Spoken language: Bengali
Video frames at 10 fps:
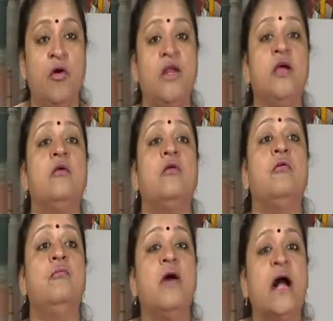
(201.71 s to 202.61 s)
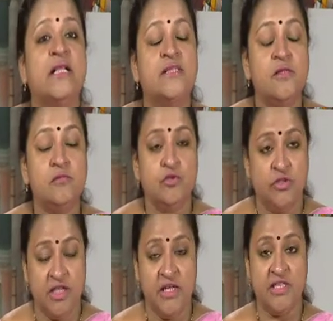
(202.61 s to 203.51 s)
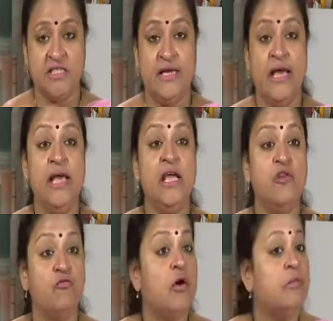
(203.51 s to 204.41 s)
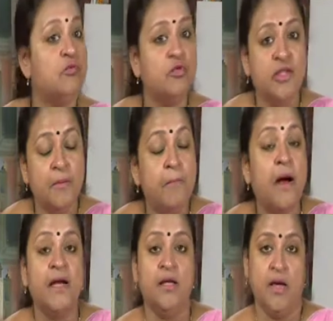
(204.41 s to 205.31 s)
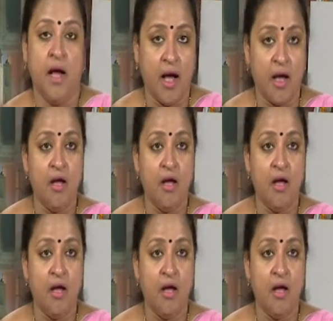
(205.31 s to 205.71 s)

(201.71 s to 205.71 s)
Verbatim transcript: অনেক রকম কাজের মধ্যে নিজেকে ইনভলভ করতে পারি না